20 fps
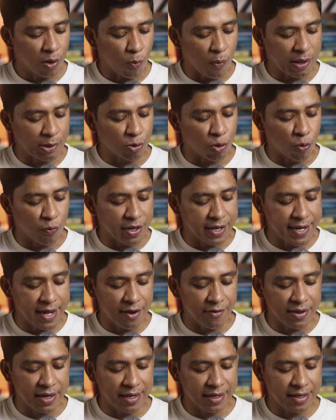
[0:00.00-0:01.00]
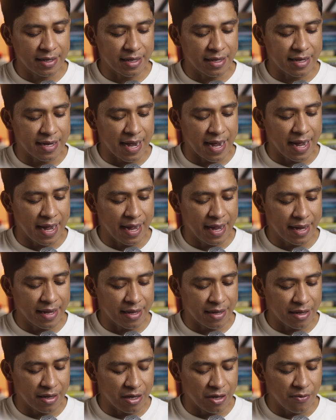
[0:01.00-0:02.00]
Cuando vine a ver,
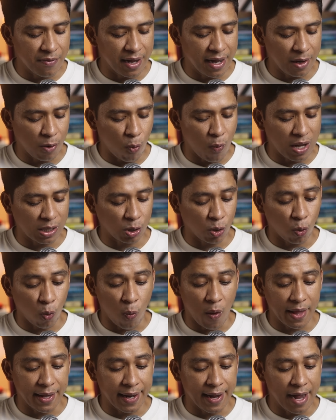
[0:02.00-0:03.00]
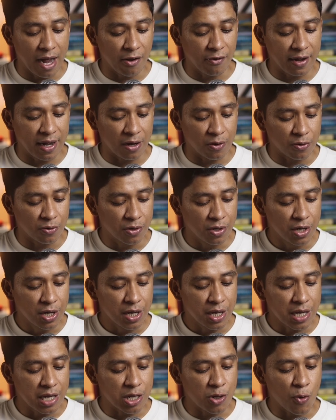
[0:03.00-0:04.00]
ya iba cuatro cuadras abajo
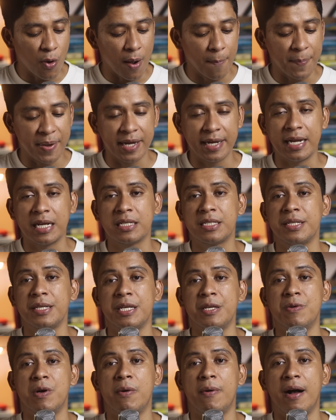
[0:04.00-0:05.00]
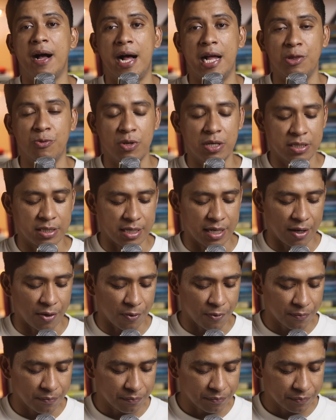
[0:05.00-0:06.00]
y yo apenas iba bajando el
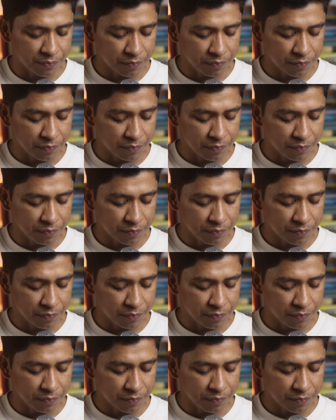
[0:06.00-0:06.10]
cerro.